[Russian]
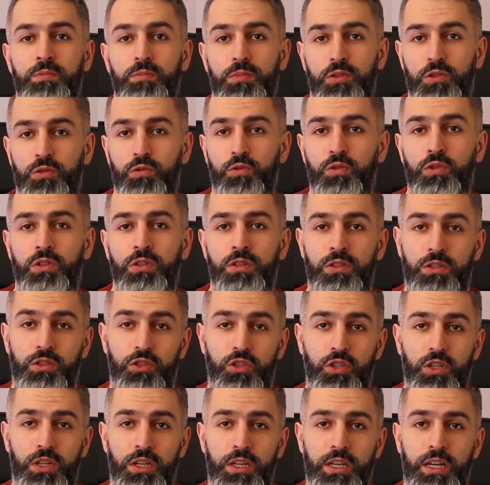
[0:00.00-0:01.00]
биткоин
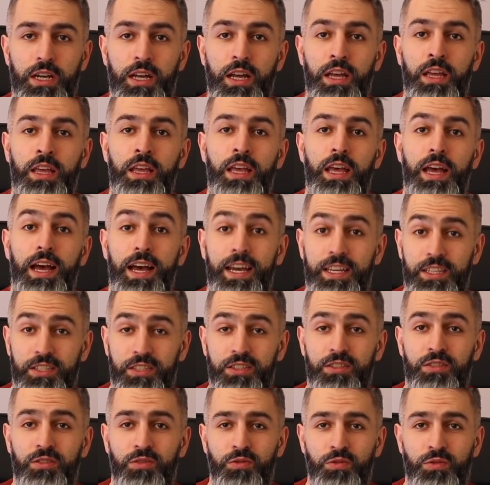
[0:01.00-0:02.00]
кошелька
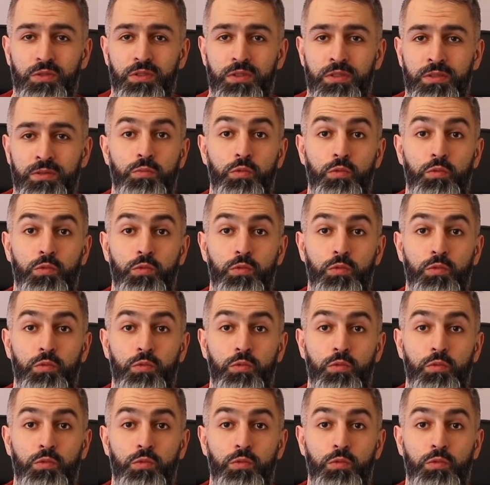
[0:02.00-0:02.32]
ICNode.